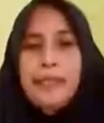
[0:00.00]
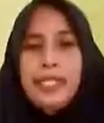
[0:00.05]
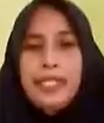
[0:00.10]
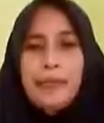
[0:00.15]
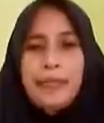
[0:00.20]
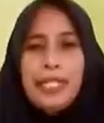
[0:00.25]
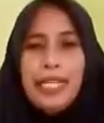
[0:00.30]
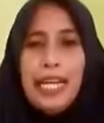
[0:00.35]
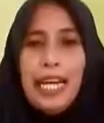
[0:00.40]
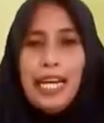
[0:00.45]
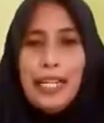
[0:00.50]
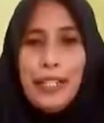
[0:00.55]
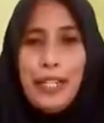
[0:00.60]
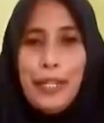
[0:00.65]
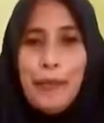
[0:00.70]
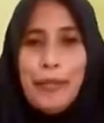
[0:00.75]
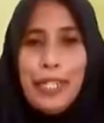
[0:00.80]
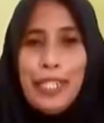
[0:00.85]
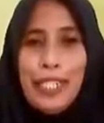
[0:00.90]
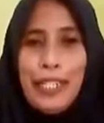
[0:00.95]

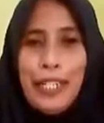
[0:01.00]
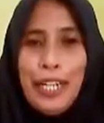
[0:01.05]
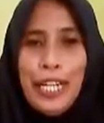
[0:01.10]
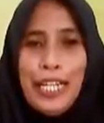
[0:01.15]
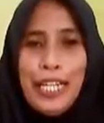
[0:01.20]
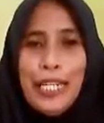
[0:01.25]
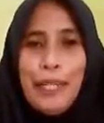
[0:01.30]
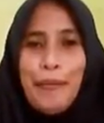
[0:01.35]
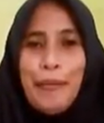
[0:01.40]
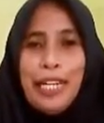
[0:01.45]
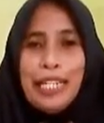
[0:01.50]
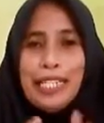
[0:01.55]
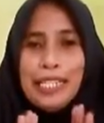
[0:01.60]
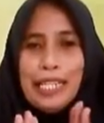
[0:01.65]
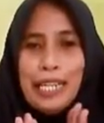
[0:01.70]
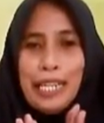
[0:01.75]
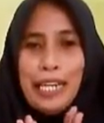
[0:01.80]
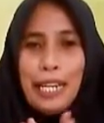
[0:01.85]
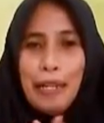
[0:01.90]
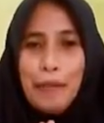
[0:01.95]
Bismillahirrahmanirrahim
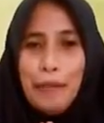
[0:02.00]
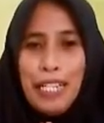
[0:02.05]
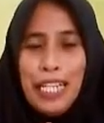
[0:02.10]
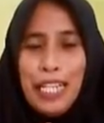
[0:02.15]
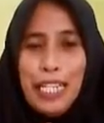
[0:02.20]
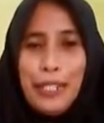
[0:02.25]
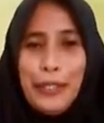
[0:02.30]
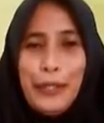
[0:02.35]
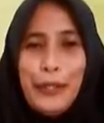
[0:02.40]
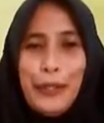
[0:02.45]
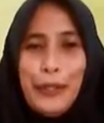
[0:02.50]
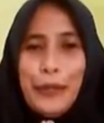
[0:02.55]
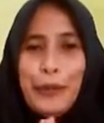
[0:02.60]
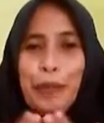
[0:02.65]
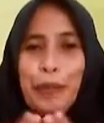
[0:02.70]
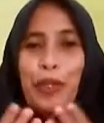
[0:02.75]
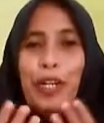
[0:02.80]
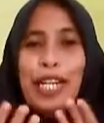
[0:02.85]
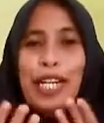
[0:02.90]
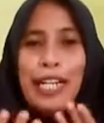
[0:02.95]

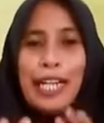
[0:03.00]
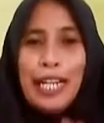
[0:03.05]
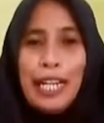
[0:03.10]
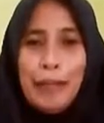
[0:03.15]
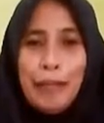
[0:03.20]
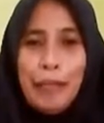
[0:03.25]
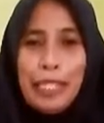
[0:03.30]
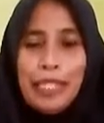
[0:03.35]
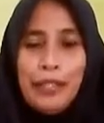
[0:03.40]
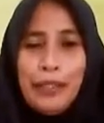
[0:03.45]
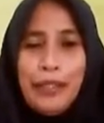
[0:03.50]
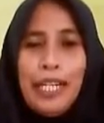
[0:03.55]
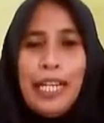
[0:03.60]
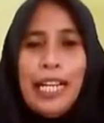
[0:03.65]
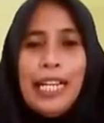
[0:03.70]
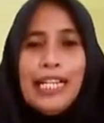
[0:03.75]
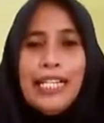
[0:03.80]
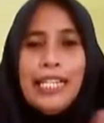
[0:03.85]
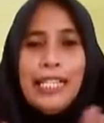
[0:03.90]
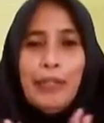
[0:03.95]
Assalamualaikum
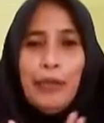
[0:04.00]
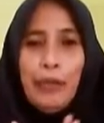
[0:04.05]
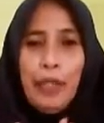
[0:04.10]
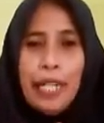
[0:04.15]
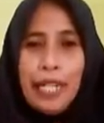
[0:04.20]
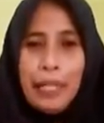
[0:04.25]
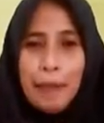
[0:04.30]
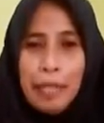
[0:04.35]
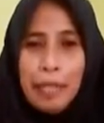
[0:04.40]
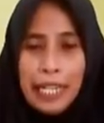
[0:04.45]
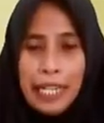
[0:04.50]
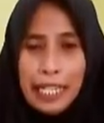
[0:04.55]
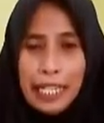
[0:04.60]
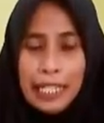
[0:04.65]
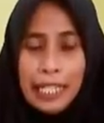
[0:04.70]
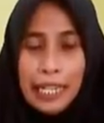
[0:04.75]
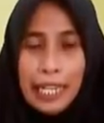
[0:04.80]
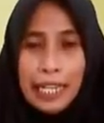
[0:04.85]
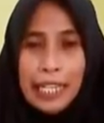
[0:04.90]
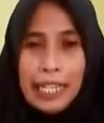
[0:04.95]
warahmatullahi
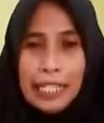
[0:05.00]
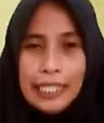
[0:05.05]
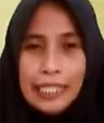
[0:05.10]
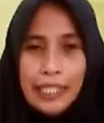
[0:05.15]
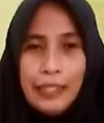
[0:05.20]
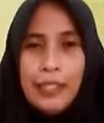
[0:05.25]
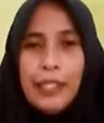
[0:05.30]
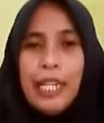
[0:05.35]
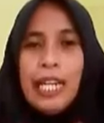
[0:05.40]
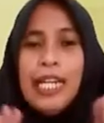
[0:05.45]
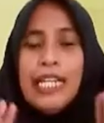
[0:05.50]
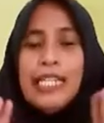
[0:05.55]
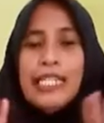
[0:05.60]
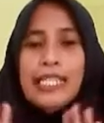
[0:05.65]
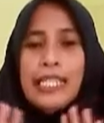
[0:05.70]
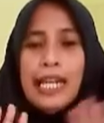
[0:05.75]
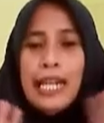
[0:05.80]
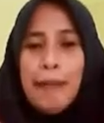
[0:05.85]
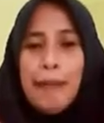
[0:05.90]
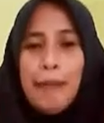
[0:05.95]
wabarakatuh
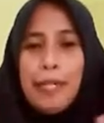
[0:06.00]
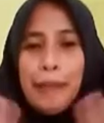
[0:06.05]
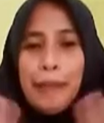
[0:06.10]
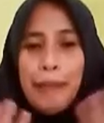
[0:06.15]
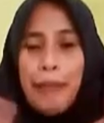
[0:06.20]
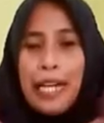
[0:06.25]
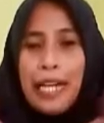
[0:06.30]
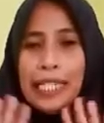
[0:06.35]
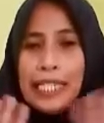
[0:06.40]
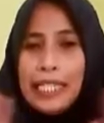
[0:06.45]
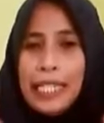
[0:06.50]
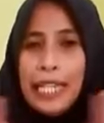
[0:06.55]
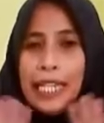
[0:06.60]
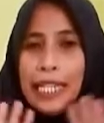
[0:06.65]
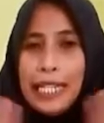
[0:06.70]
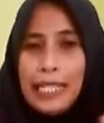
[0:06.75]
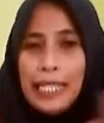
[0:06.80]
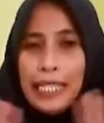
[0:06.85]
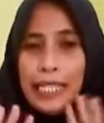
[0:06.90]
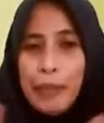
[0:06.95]
Selamat pagi
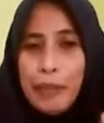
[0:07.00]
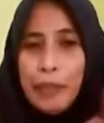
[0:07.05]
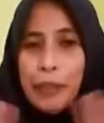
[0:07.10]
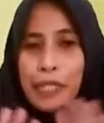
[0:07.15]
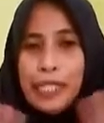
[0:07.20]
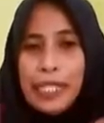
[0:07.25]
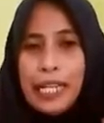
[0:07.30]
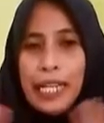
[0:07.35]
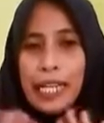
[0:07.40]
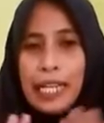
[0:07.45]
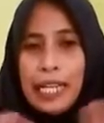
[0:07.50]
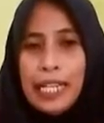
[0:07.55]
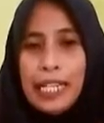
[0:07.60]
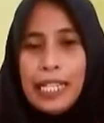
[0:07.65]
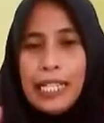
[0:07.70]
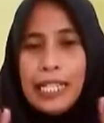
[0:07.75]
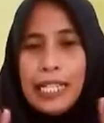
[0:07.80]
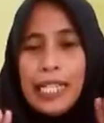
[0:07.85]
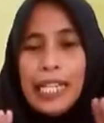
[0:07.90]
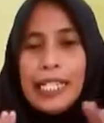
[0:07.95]
anaknya
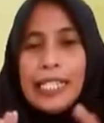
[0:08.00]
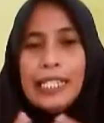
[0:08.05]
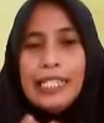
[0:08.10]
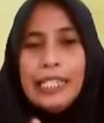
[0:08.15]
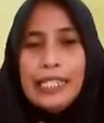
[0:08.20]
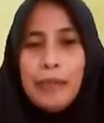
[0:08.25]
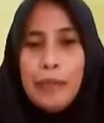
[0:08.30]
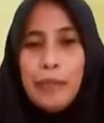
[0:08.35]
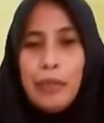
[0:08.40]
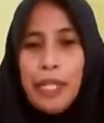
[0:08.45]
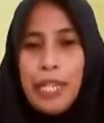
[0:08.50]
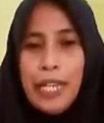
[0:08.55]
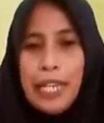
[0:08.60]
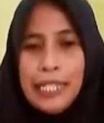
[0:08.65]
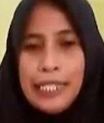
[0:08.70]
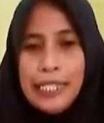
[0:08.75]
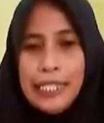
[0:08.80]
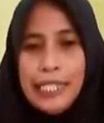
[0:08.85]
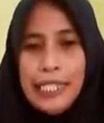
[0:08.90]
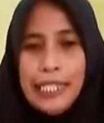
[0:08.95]
bunda Ketemu
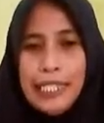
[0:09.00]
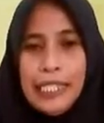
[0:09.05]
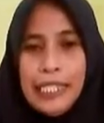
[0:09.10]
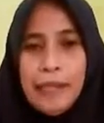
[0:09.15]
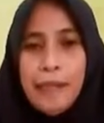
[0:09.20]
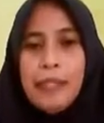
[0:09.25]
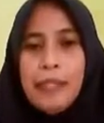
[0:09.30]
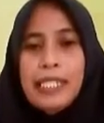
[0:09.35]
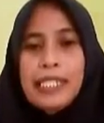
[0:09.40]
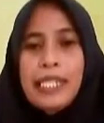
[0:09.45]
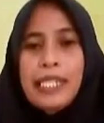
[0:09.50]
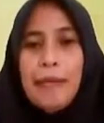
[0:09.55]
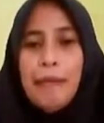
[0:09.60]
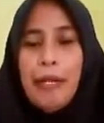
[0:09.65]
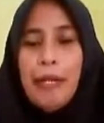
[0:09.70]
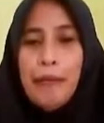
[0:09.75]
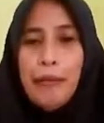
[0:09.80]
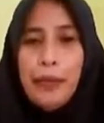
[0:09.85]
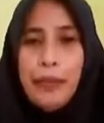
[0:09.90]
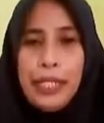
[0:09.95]
lagi
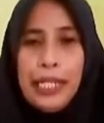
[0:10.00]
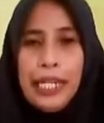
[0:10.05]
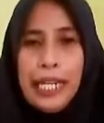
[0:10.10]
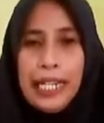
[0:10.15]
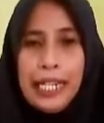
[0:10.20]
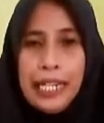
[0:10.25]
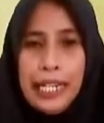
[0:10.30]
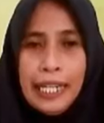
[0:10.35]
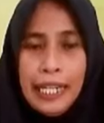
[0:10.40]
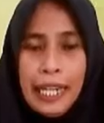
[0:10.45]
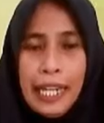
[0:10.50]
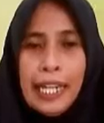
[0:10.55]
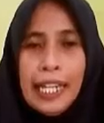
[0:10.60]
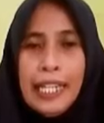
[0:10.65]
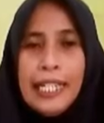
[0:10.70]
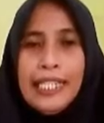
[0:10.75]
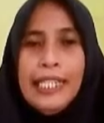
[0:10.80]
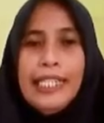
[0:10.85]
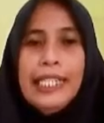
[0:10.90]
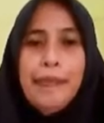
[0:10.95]
bersama bunda ya
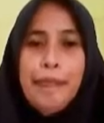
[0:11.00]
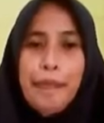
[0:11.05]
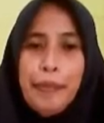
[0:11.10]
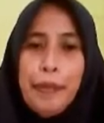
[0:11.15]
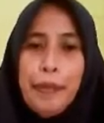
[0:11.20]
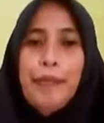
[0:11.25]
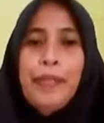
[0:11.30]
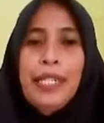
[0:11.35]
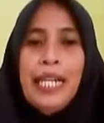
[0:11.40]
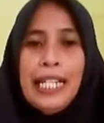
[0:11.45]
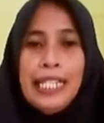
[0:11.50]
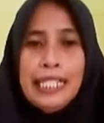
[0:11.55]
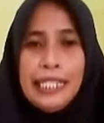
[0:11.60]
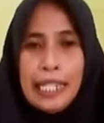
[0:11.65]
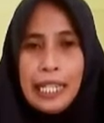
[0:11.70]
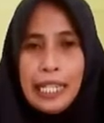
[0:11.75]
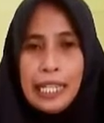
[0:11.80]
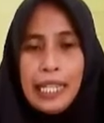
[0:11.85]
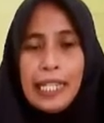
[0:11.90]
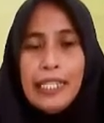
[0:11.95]
nak Di
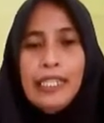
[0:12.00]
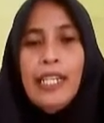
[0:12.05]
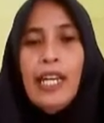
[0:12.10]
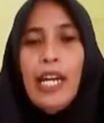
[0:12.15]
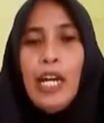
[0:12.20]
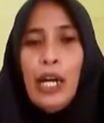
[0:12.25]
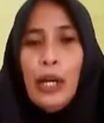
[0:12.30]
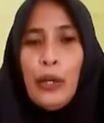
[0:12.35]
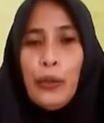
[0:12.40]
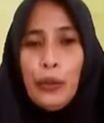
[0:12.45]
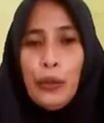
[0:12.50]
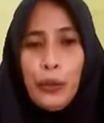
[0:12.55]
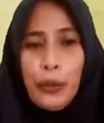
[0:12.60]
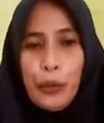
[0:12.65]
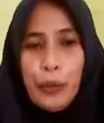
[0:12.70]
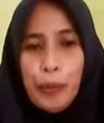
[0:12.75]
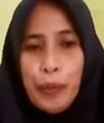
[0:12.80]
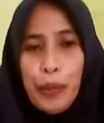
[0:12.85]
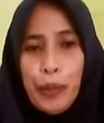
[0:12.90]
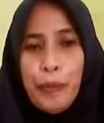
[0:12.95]
pembelajaran
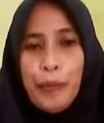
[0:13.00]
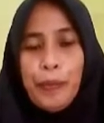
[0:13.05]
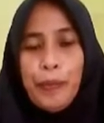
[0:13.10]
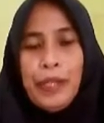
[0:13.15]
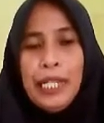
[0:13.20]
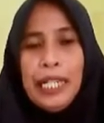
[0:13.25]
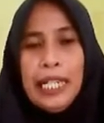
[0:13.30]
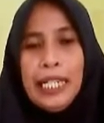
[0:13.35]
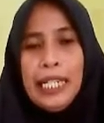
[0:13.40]
umum